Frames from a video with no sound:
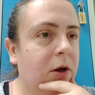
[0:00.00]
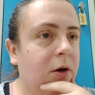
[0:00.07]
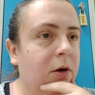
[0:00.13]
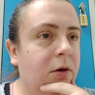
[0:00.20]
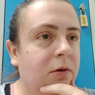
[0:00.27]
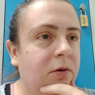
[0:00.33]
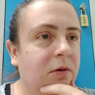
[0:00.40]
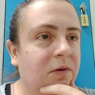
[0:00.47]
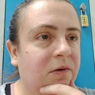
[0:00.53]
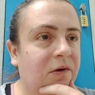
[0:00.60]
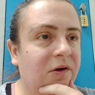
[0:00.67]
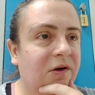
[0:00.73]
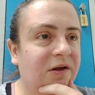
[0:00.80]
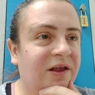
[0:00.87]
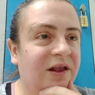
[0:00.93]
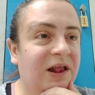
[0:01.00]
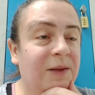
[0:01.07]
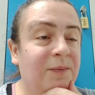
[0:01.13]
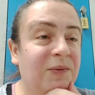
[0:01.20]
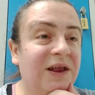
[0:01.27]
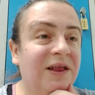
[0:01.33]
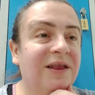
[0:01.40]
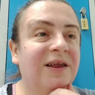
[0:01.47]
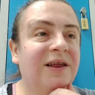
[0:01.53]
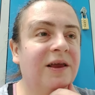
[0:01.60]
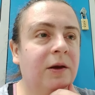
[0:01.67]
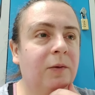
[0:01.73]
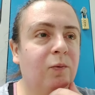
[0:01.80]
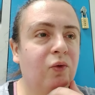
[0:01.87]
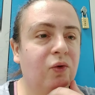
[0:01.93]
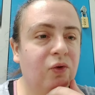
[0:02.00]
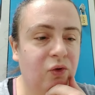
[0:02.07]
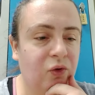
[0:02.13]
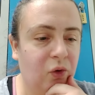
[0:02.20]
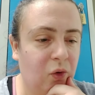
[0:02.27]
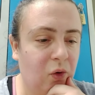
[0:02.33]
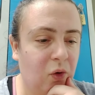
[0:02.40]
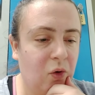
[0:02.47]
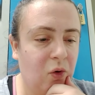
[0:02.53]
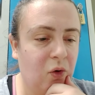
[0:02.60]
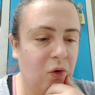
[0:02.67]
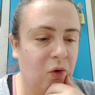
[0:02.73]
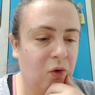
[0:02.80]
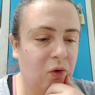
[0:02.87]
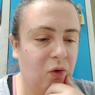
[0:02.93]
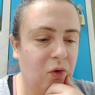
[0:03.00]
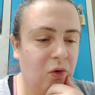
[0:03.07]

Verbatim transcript: euh, c'était peut-être d'essayer plus de euh,